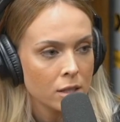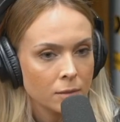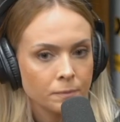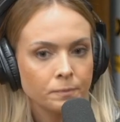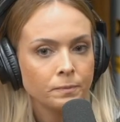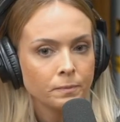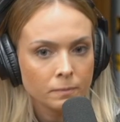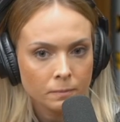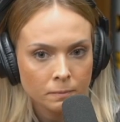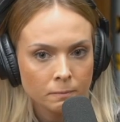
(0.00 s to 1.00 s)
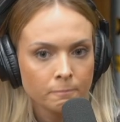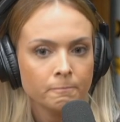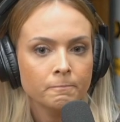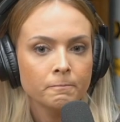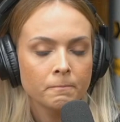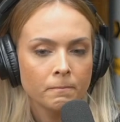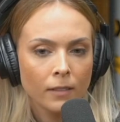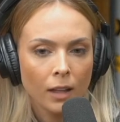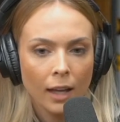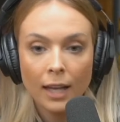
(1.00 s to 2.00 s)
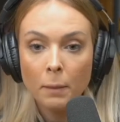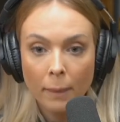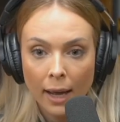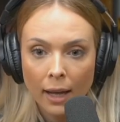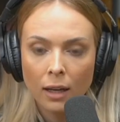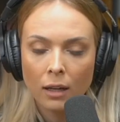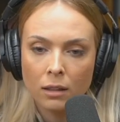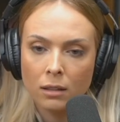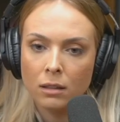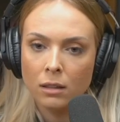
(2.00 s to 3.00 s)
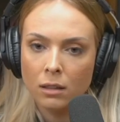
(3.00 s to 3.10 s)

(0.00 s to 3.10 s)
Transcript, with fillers: Puta, mas eu falo um par de gíria. Não, mas Ele aí é- pega?